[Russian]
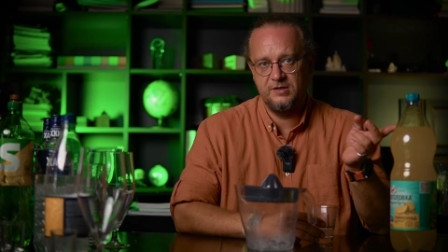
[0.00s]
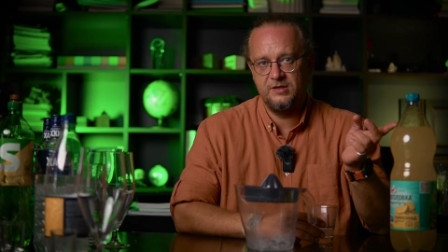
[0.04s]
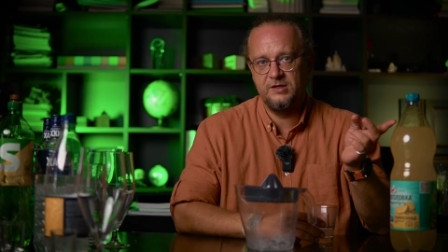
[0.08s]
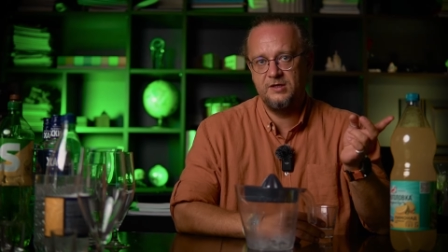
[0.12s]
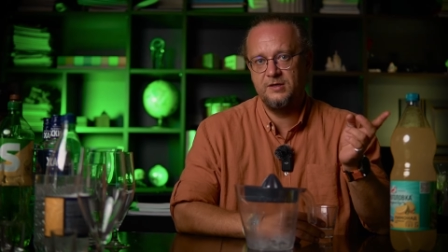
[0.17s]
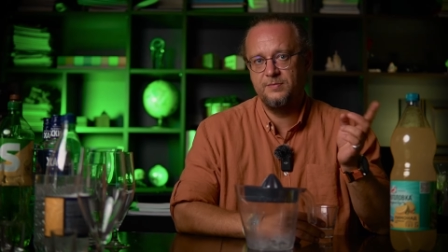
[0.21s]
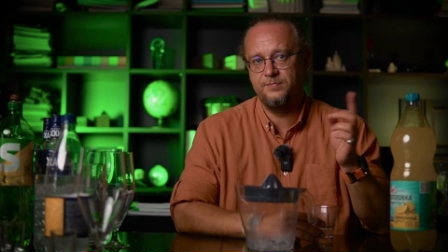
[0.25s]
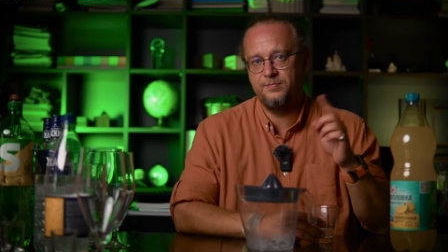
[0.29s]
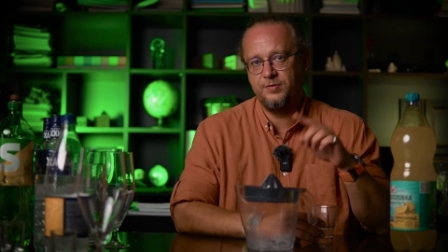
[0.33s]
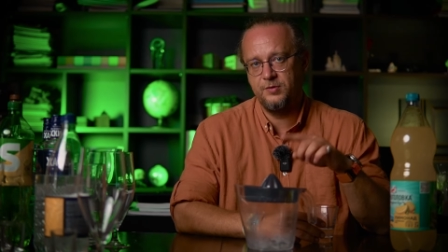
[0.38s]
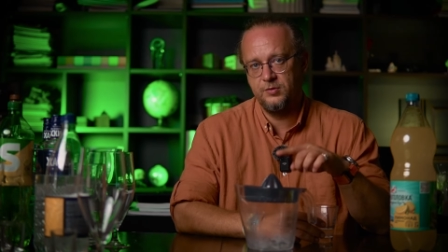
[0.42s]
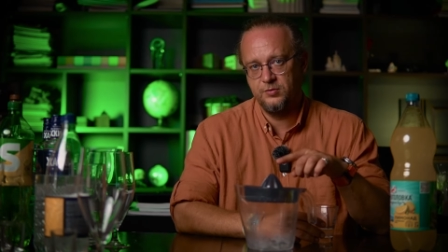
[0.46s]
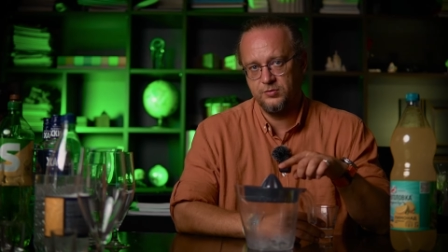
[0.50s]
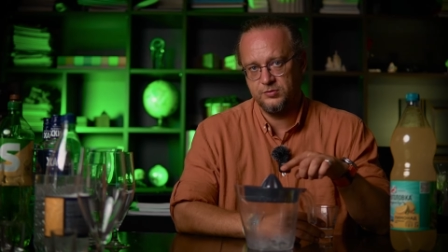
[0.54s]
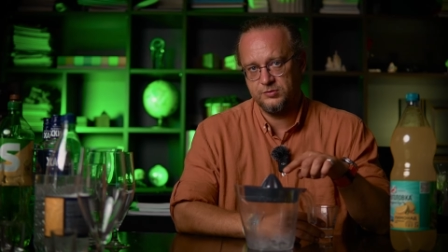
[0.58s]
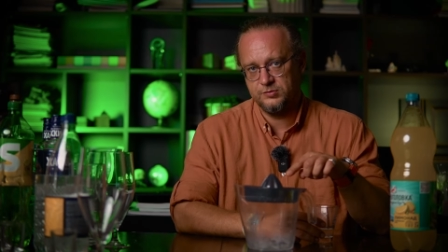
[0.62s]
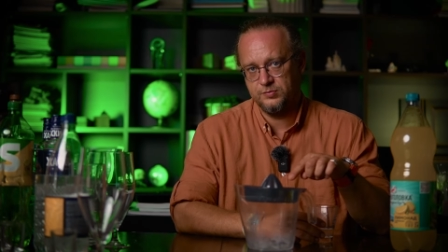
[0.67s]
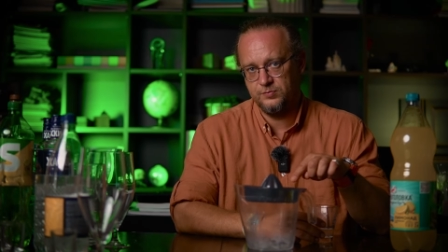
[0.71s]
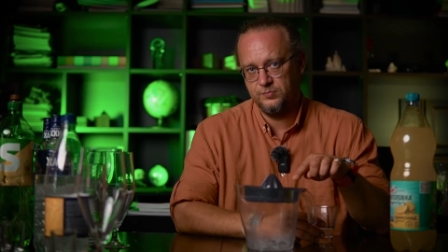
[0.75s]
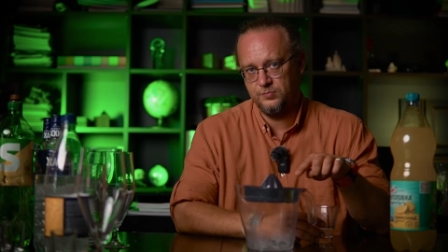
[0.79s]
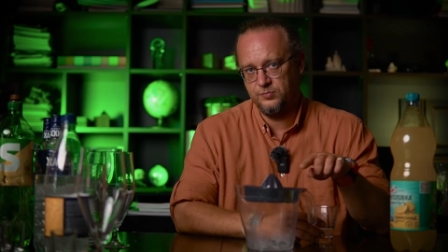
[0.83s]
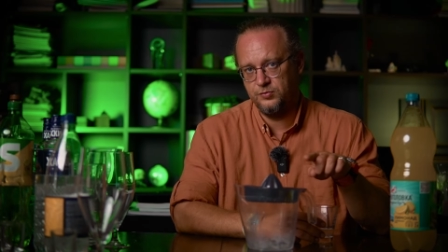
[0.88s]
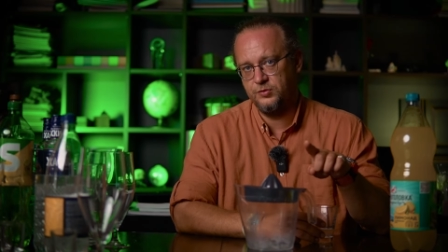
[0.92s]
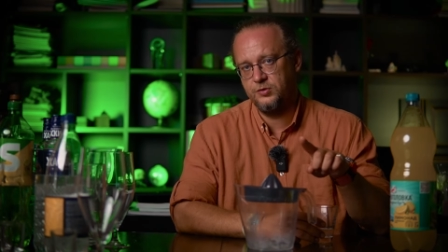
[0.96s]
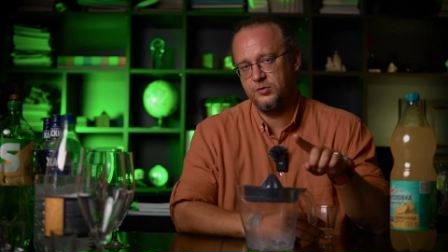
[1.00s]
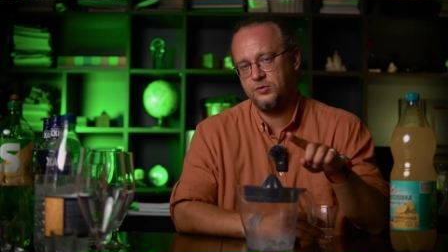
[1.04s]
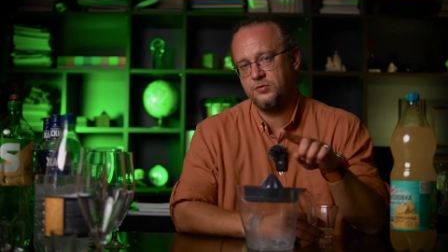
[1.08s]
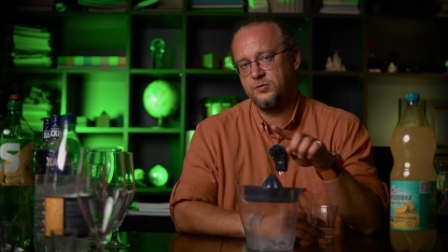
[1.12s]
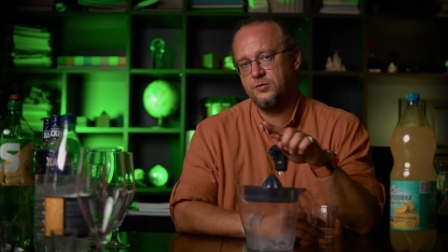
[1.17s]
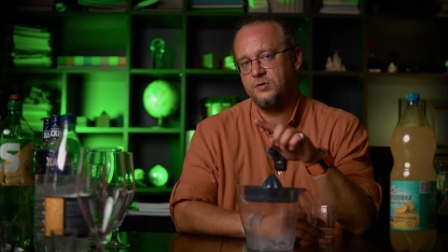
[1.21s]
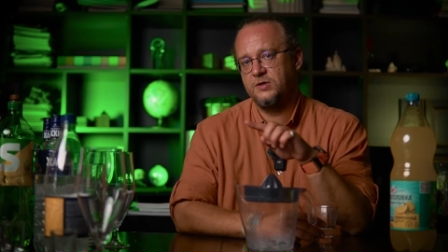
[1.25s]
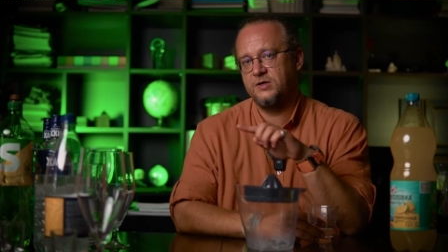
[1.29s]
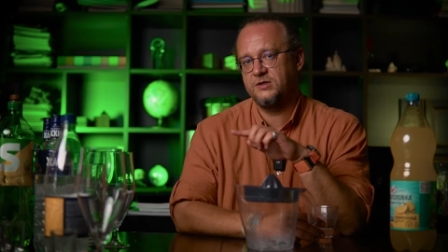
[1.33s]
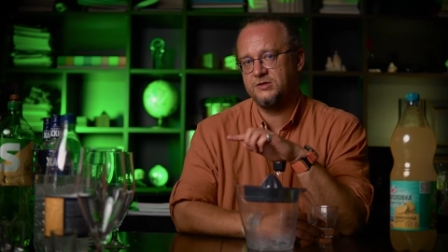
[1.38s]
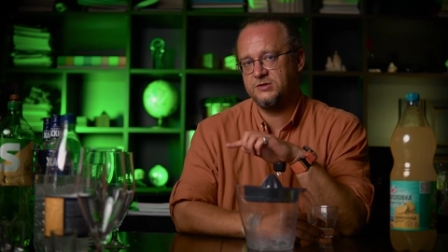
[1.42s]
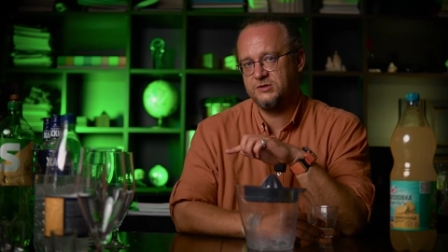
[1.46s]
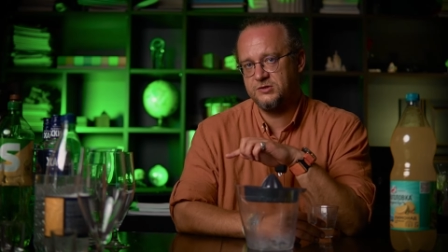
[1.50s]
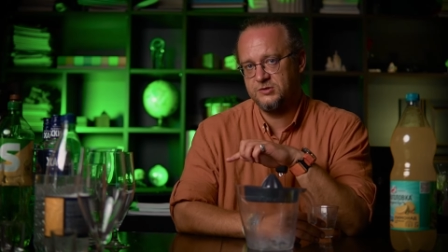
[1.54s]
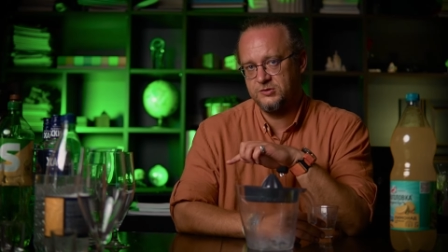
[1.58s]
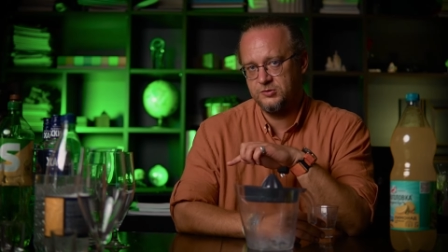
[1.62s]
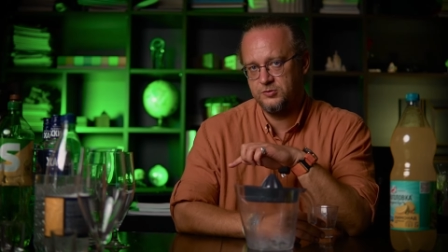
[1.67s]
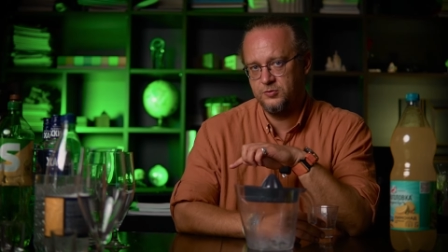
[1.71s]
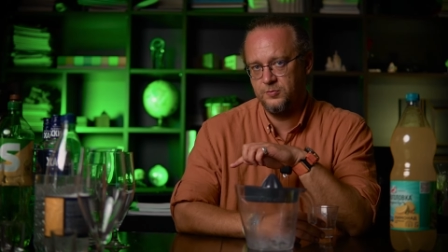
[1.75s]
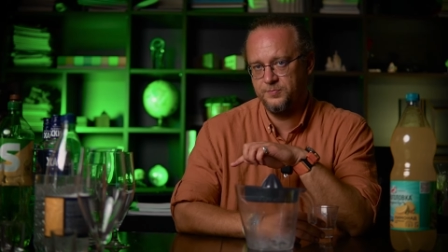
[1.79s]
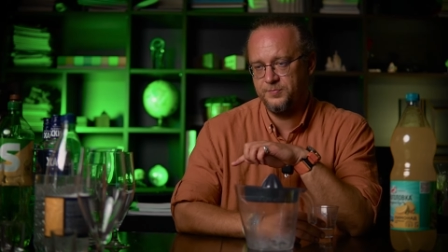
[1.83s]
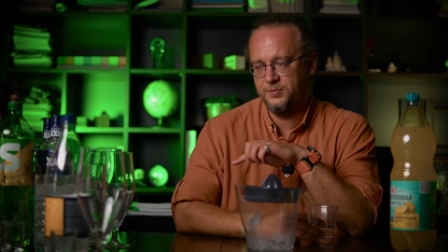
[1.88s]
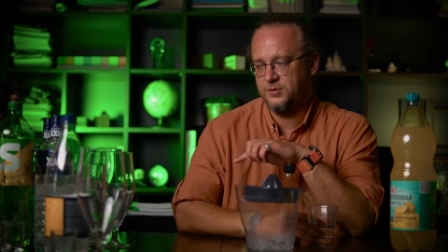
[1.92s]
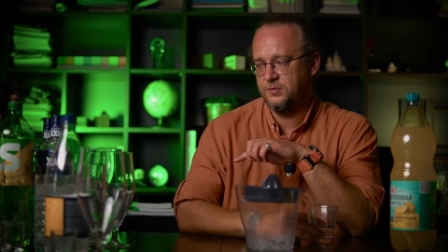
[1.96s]
И плюс будет у нас
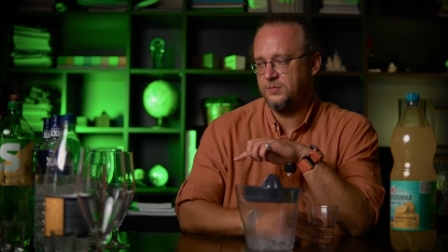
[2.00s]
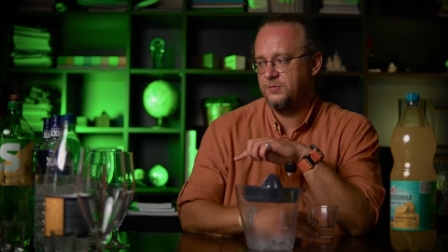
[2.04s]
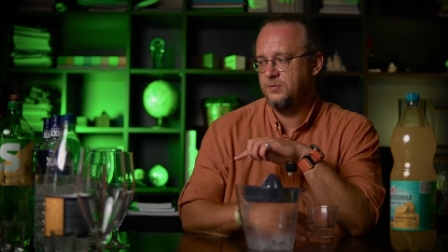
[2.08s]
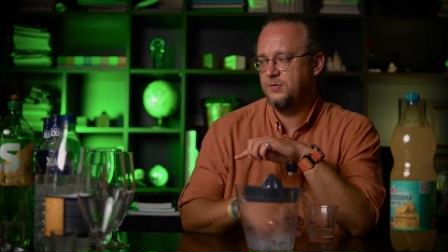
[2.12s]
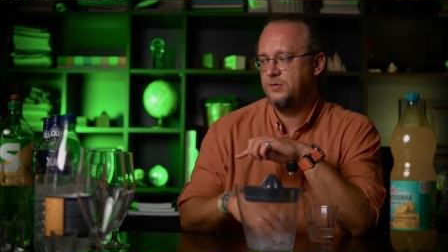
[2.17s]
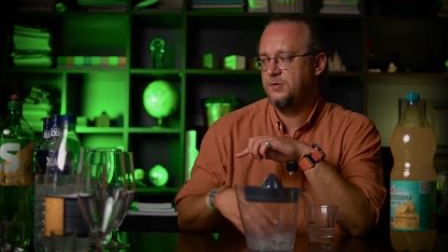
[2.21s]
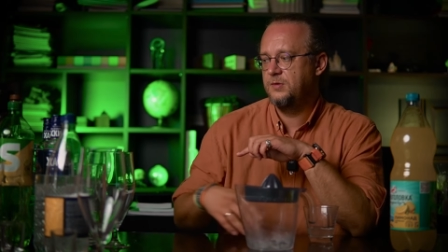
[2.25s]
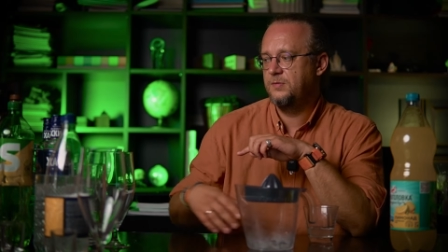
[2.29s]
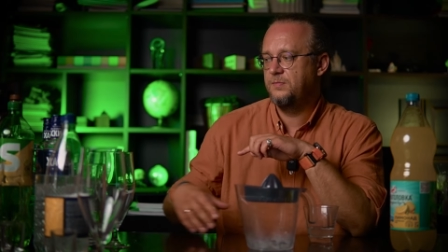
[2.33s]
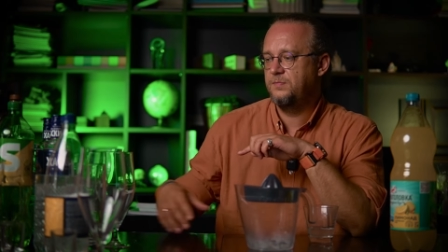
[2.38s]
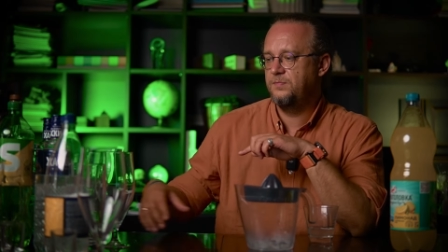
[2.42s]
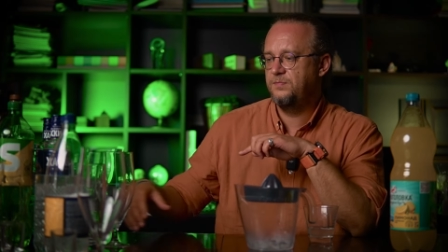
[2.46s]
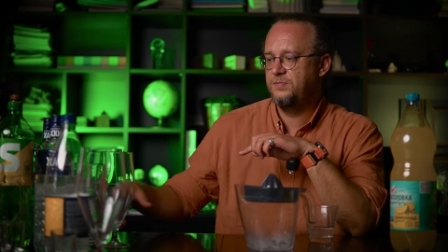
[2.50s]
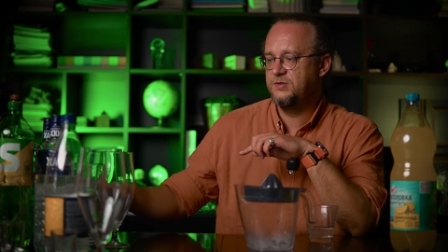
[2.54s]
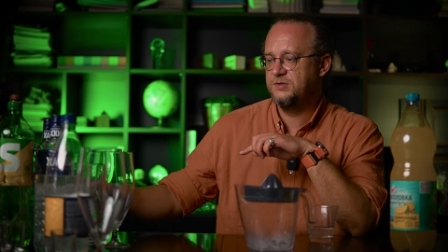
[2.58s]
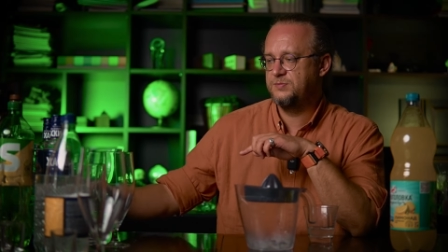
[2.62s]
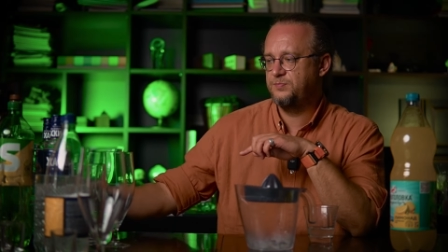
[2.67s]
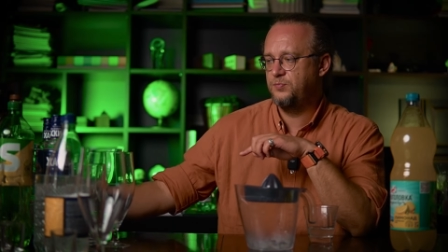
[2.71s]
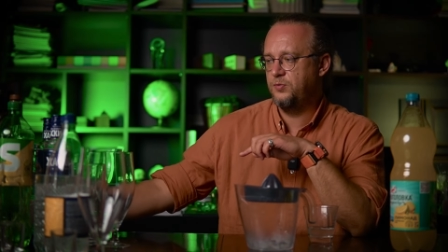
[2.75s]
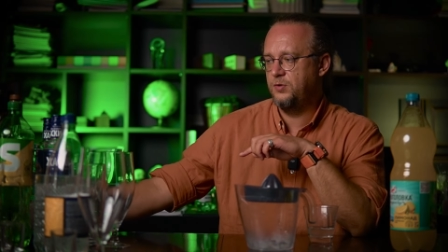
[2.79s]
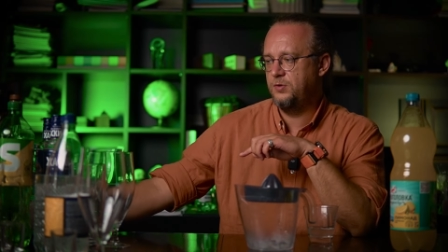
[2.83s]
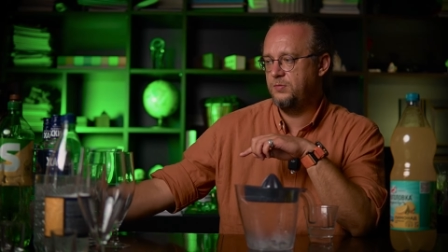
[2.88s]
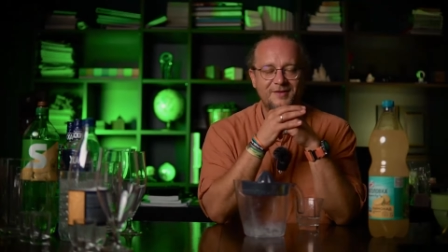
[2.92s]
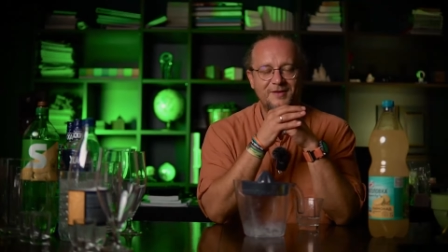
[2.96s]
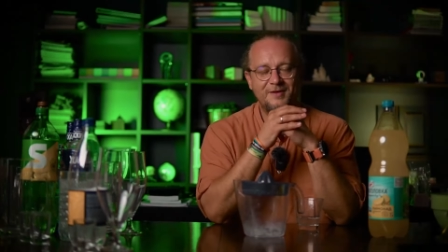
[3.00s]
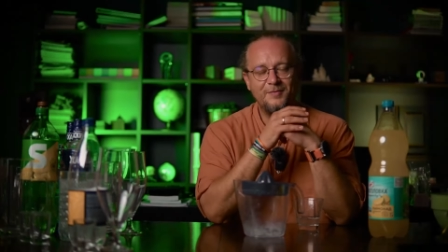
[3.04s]
супер без спой...